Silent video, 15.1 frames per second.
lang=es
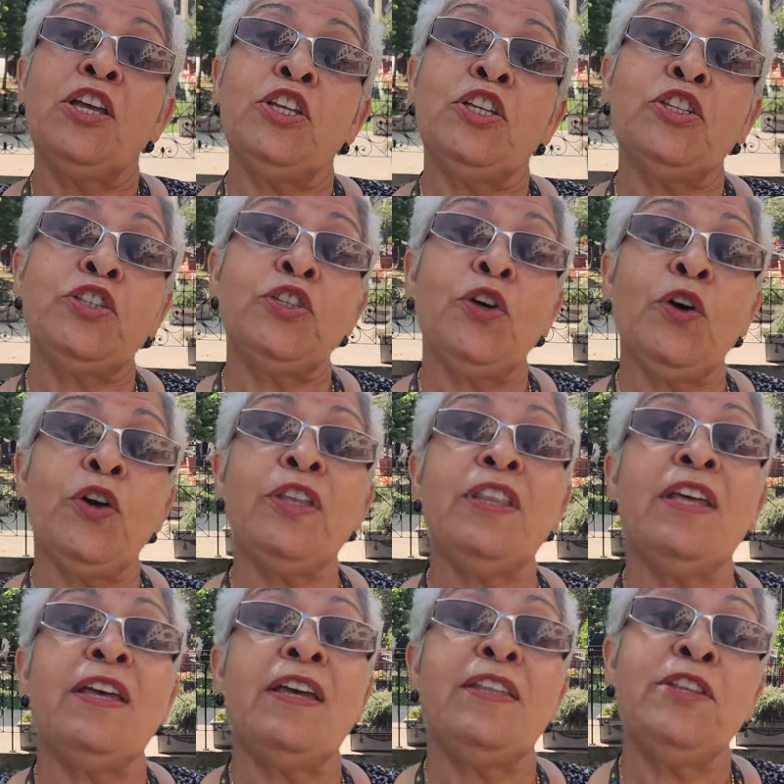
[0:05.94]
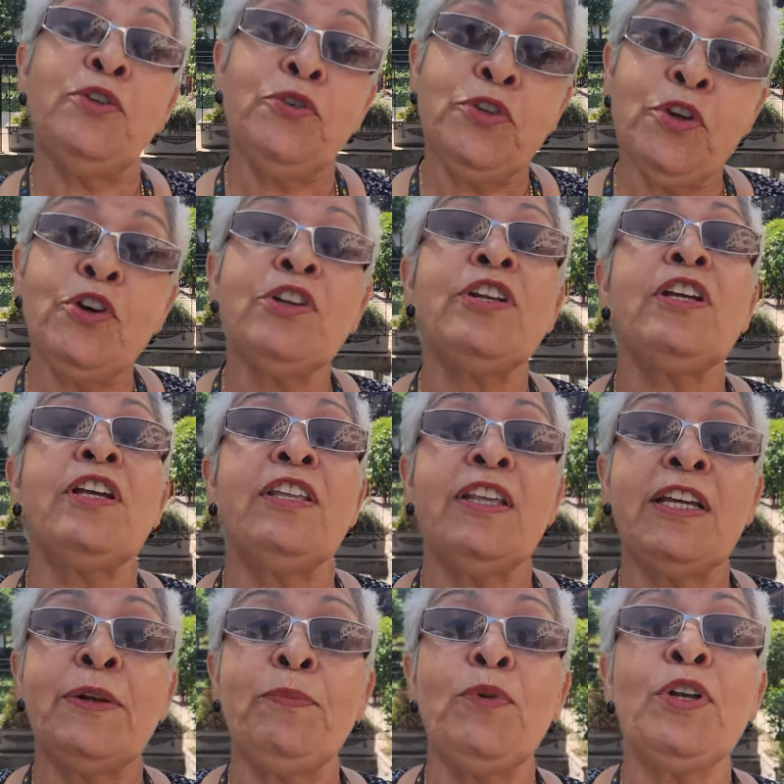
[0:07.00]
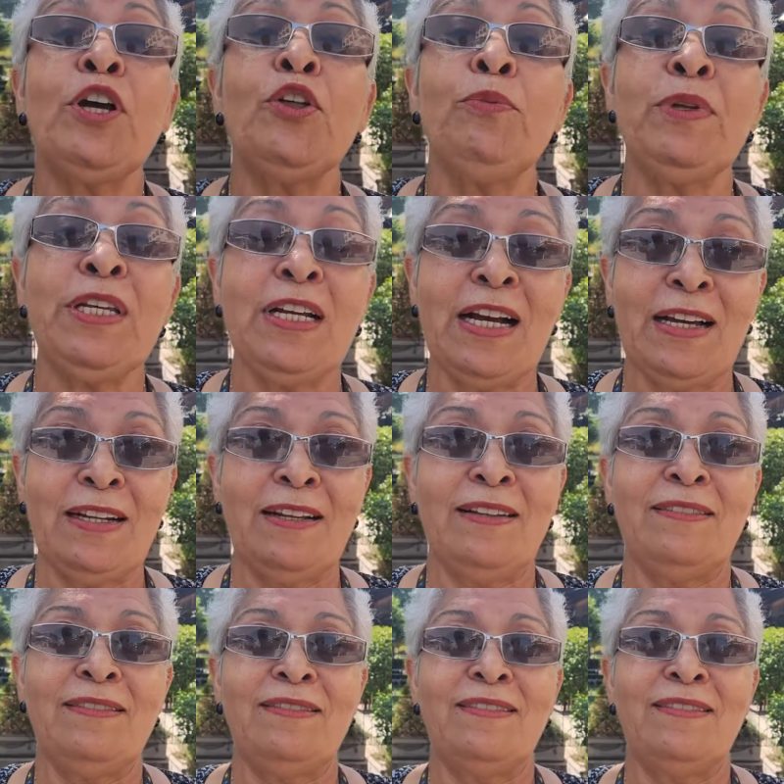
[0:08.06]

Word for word: Soy de New York y de República Dominicana.